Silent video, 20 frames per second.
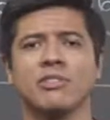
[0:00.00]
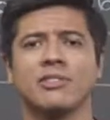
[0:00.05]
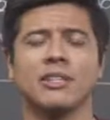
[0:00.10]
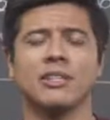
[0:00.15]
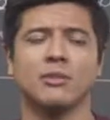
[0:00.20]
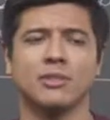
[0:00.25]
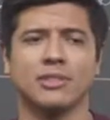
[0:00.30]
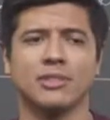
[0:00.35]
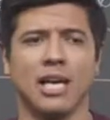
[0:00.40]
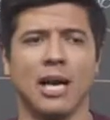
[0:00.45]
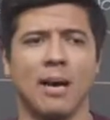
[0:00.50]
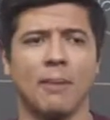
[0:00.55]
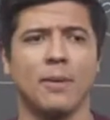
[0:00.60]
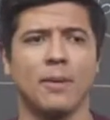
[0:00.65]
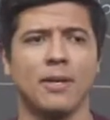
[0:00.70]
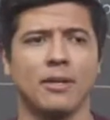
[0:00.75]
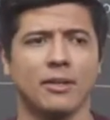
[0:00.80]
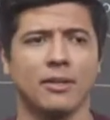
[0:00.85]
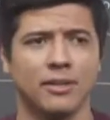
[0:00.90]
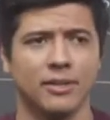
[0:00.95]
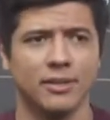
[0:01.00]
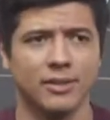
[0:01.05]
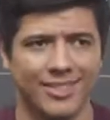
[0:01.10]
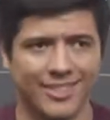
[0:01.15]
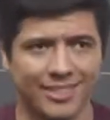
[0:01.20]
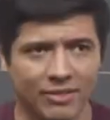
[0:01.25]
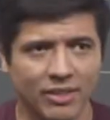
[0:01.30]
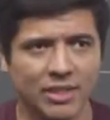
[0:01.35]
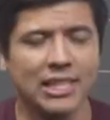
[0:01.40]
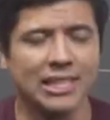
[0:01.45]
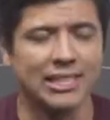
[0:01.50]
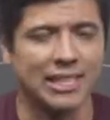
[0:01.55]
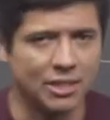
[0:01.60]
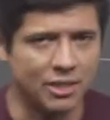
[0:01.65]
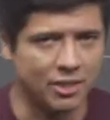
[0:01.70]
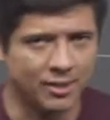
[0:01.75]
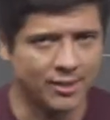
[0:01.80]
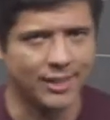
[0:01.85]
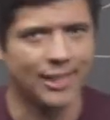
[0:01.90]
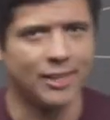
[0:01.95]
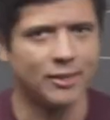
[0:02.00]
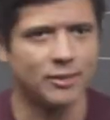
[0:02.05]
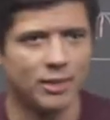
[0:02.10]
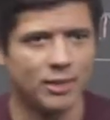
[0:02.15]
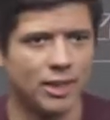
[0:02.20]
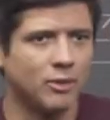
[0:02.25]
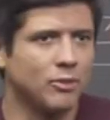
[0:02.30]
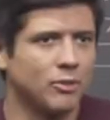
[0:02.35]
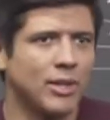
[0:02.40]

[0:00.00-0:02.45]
você não sabe, se você está dizendo, né?